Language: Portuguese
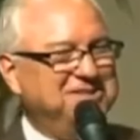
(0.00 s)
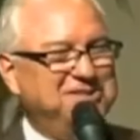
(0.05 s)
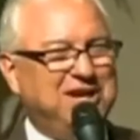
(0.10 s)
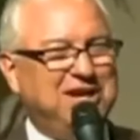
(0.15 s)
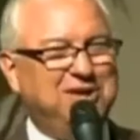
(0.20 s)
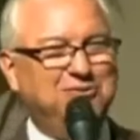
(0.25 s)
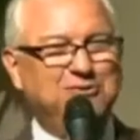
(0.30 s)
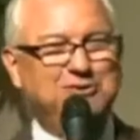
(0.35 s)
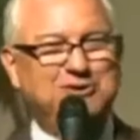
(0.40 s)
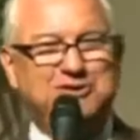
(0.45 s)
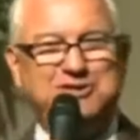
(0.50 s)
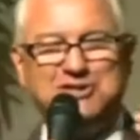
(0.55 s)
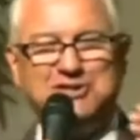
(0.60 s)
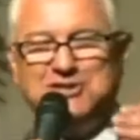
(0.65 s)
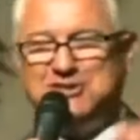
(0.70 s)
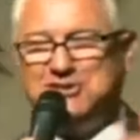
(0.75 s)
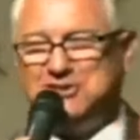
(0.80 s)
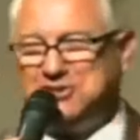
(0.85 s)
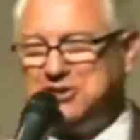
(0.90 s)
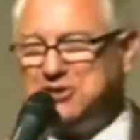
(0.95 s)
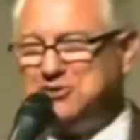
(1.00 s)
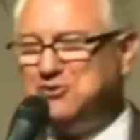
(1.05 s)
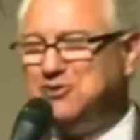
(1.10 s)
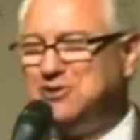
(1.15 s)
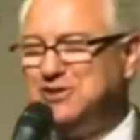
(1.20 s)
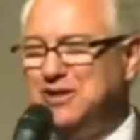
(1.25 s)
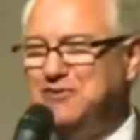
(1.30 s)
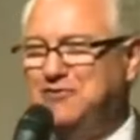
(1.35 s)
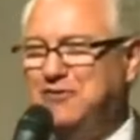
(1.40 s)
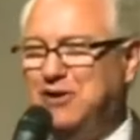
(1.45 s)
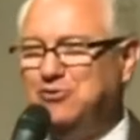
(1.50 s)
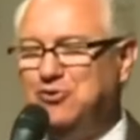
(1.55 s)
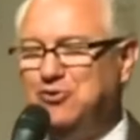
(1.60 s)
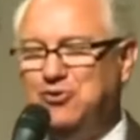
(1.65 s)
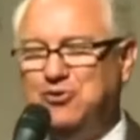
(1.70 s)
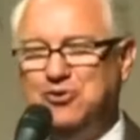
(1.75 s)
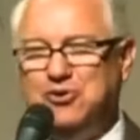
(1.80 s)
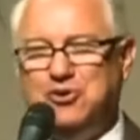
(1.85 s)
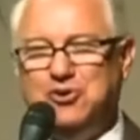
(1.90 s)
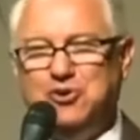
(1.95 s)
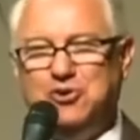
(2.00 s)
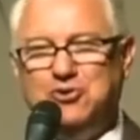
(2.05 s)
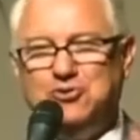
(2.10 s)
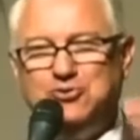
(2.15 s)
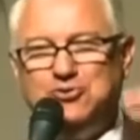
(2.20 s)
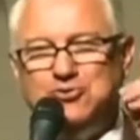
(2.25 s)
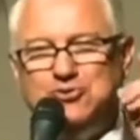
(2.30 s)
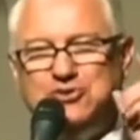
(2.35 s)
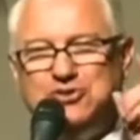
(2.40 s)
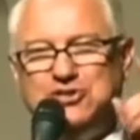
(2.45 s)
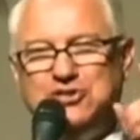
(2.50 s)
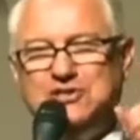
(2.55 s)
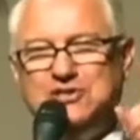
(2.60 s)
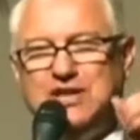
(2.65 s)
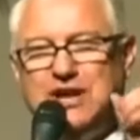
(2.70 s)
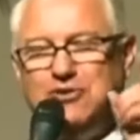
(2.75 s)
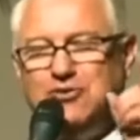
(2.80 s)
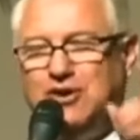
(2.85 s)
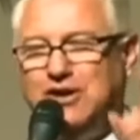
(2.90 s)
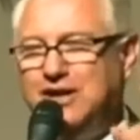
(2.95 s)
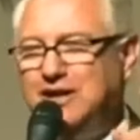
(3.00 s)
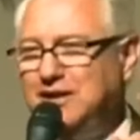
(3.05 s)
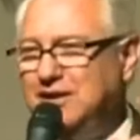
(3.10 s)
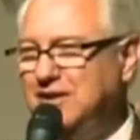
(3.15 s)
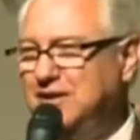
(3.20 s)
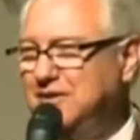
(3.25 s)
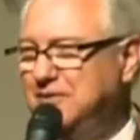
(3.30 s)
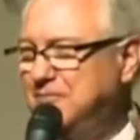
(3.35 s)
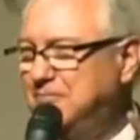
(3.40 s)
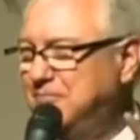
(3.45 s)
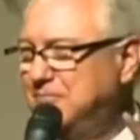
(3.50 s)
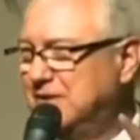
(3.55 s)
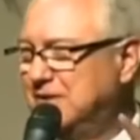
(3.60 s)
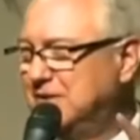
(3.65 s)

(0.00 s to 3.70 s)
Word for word: Já nos dias de Jesus ele falou do dia e da hora.